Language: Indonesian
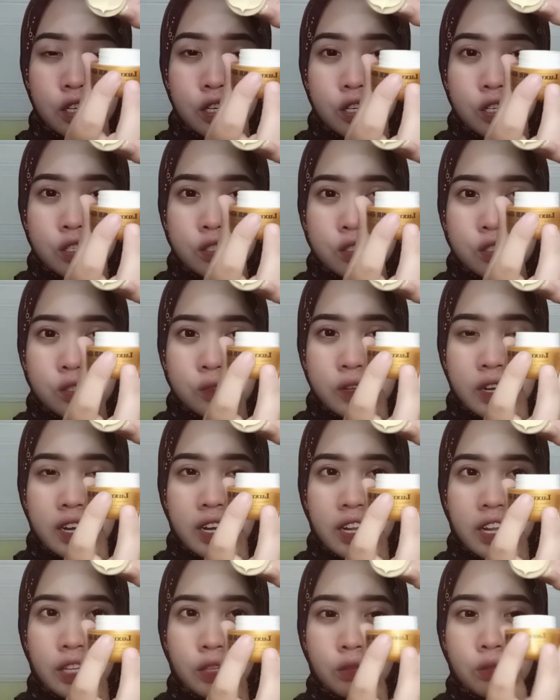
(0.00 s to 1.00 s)
terus
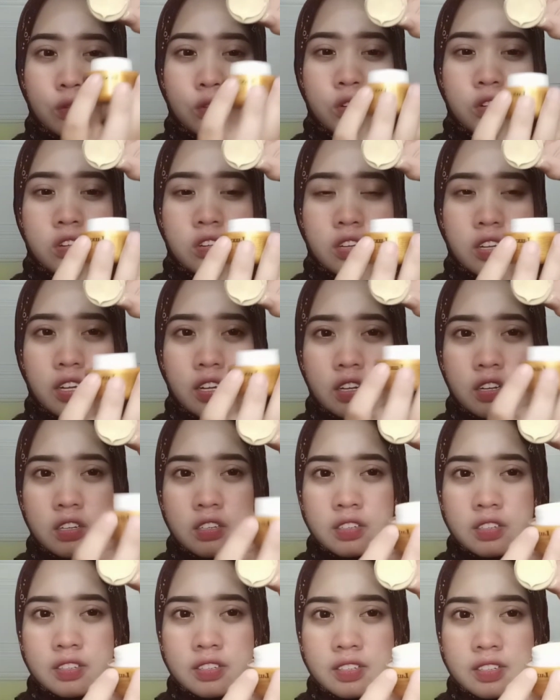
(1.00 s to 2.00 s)
warnanya tuh
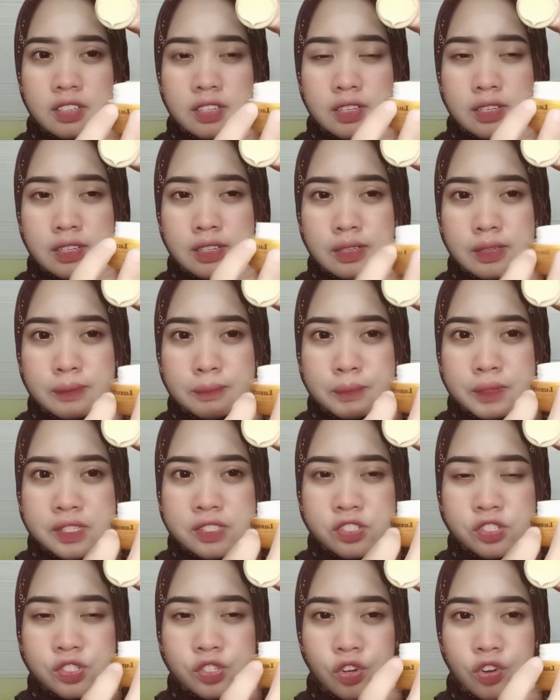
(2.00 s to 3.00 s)
uh,
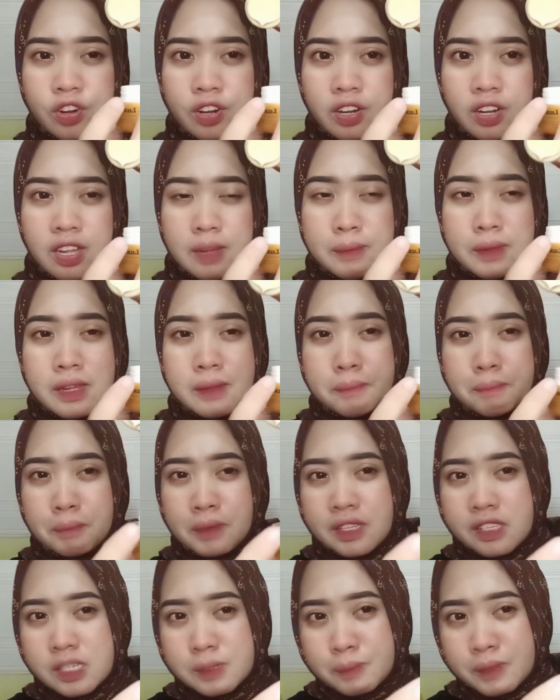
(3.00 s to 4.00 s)
peach or apa
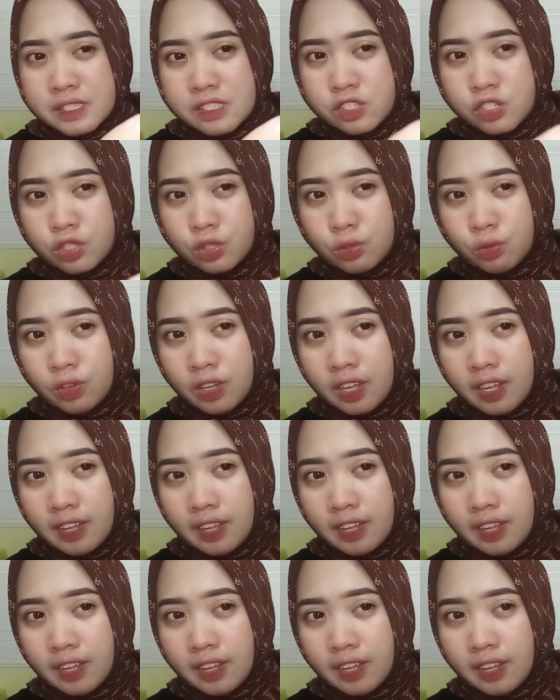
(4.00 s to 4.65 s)
peach peach gitu kak